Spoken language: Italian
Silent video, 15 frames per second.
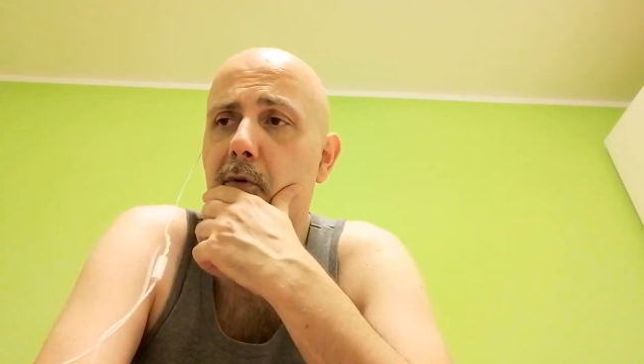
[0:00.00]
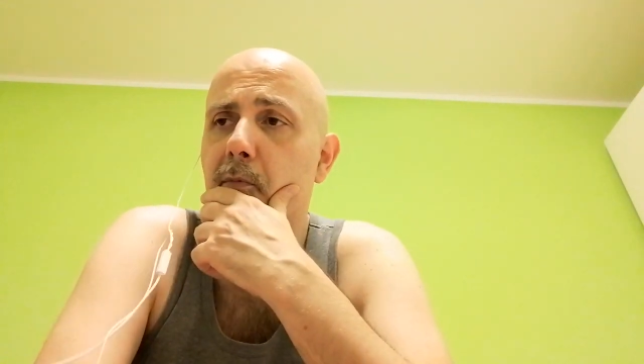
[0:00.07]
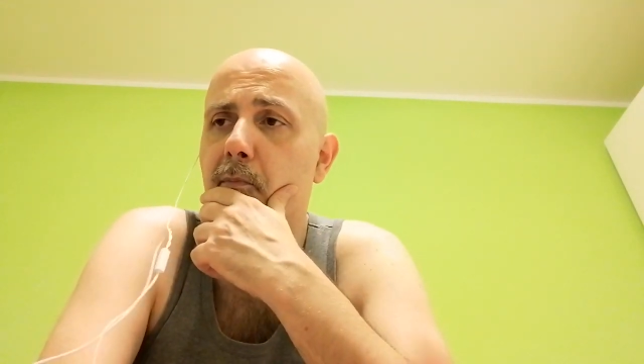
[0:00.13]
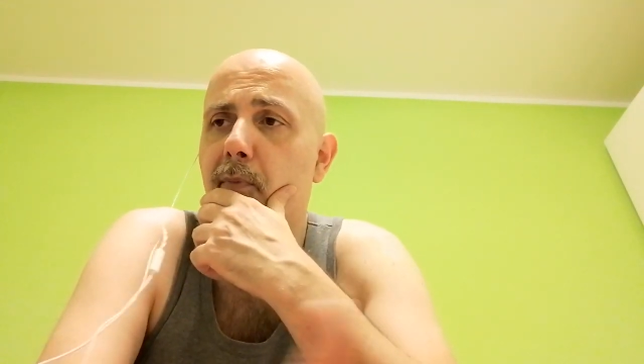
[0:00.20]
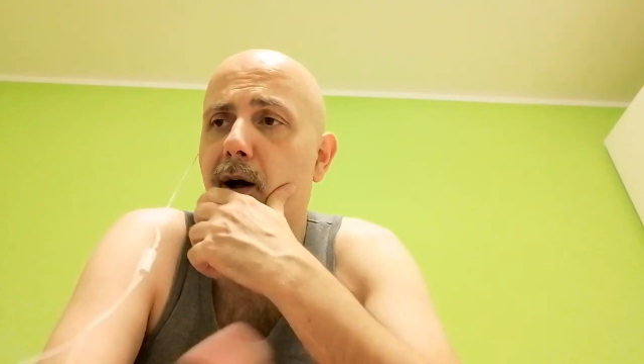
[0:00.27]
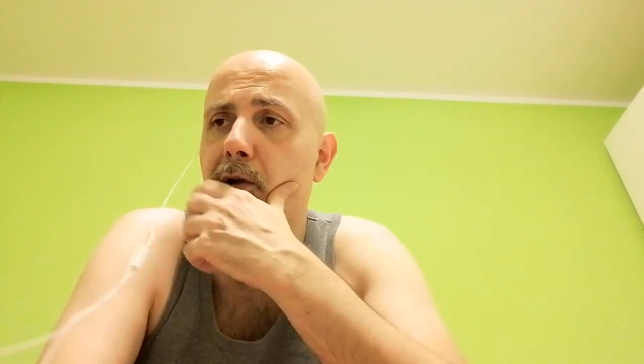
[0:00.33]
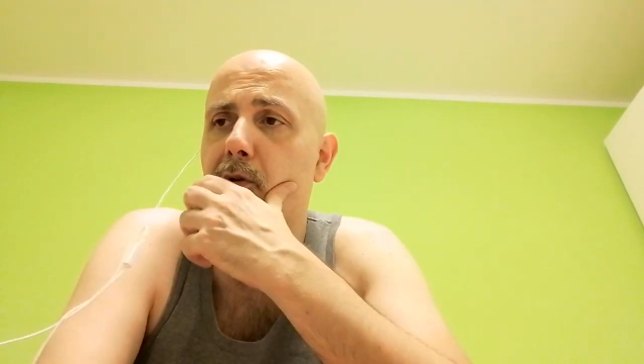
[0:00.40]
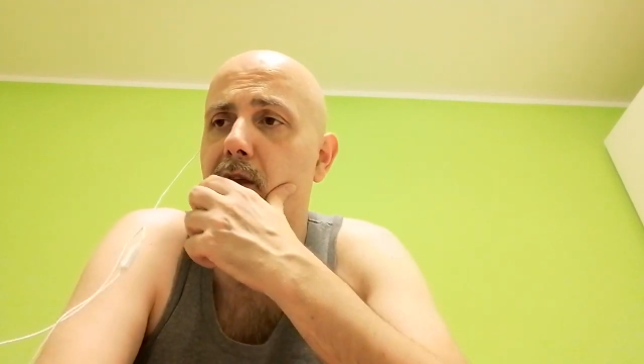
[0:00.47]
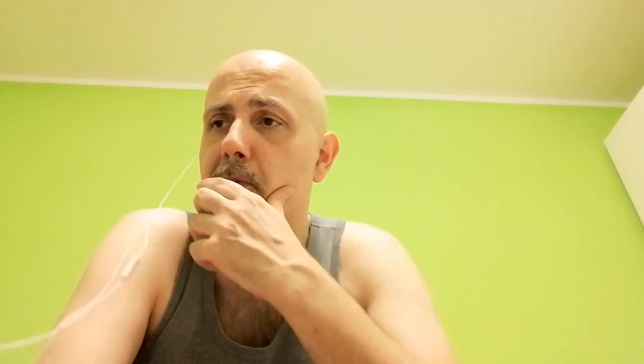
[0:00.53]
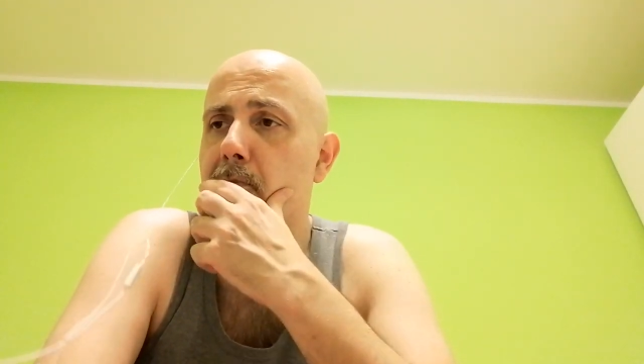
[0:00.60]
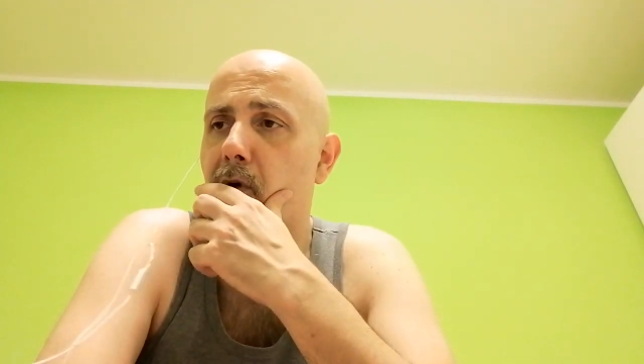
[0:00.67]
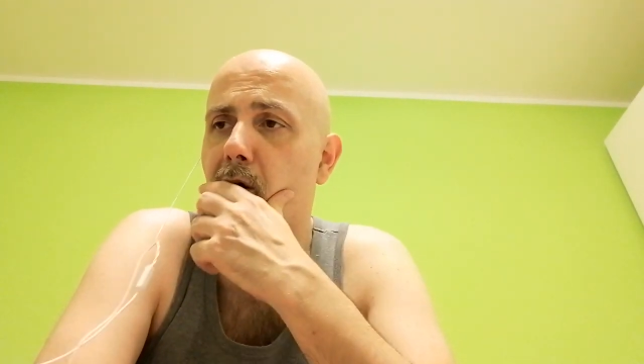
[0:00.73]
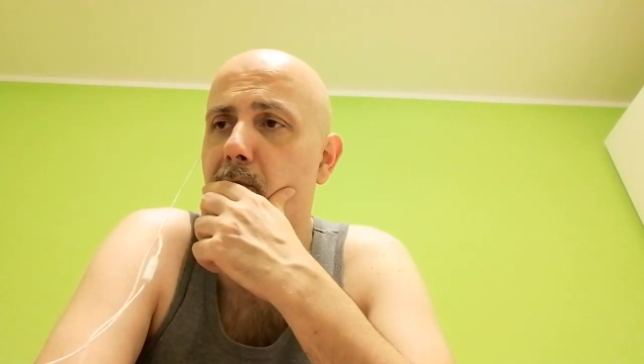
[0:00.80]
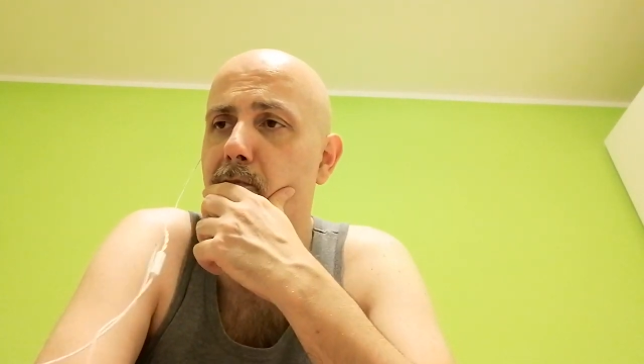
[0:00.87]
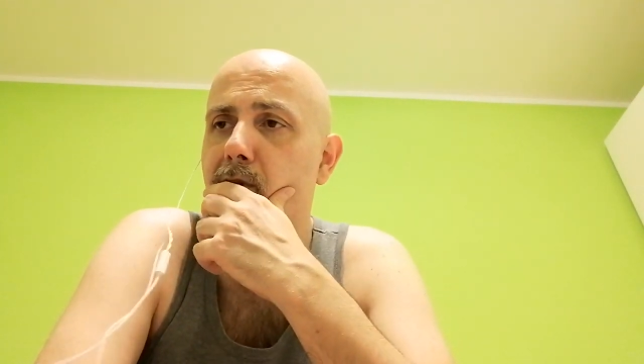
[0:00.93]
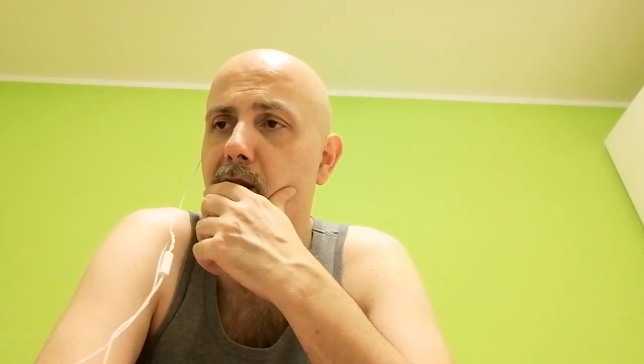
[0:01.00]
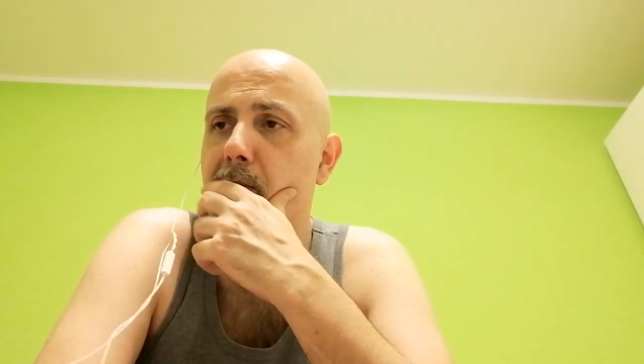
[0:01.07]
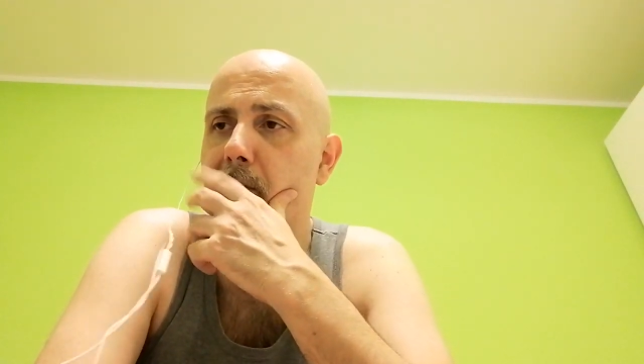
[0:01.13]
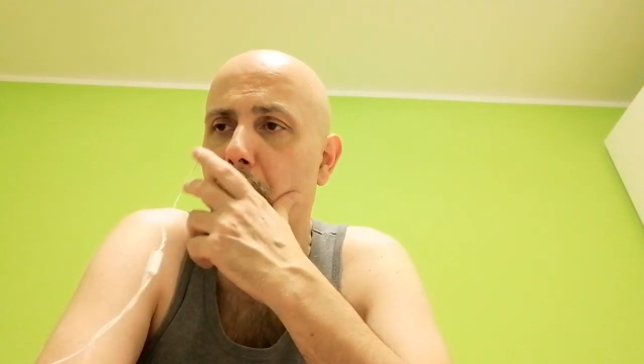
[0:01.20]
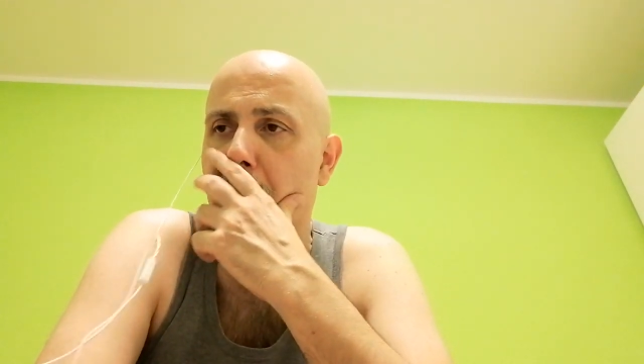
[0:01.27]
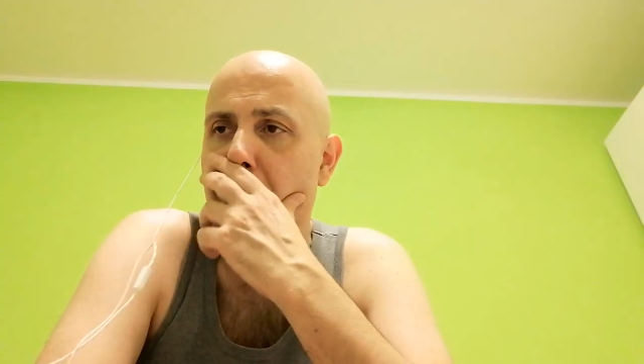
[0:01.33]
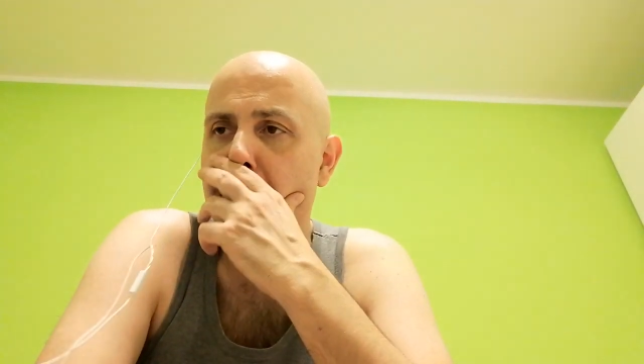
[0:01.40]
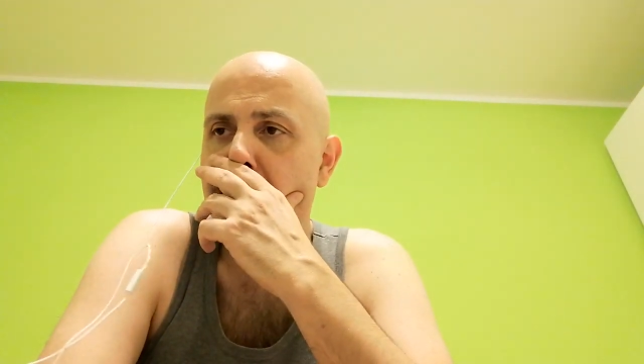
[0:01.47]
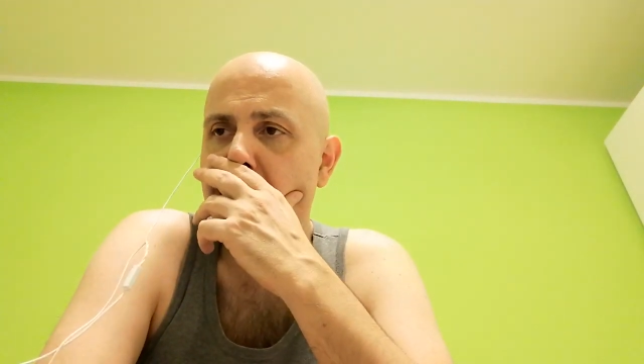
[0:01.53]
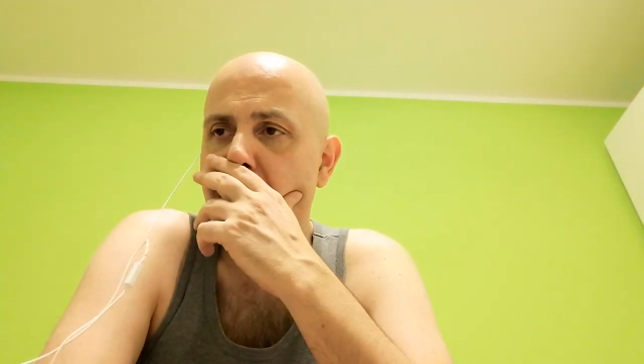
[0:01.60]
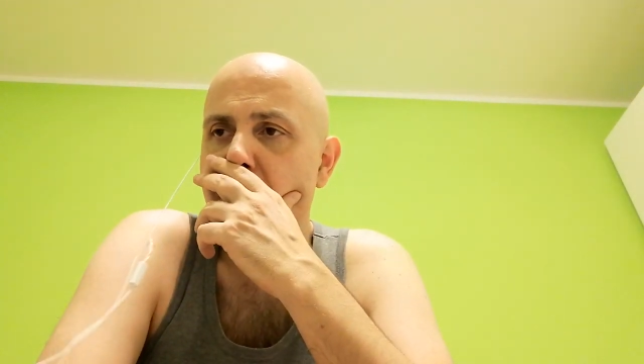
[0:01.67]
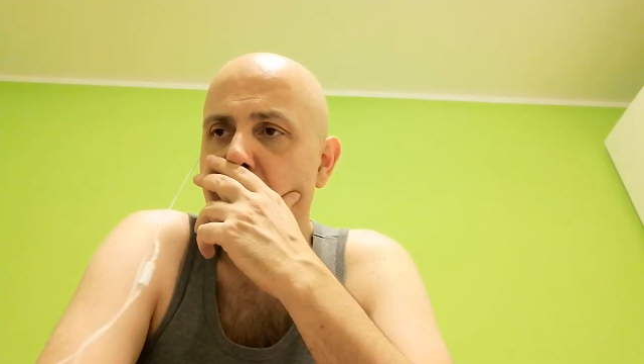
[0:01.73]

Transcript: e un palo di Immobile però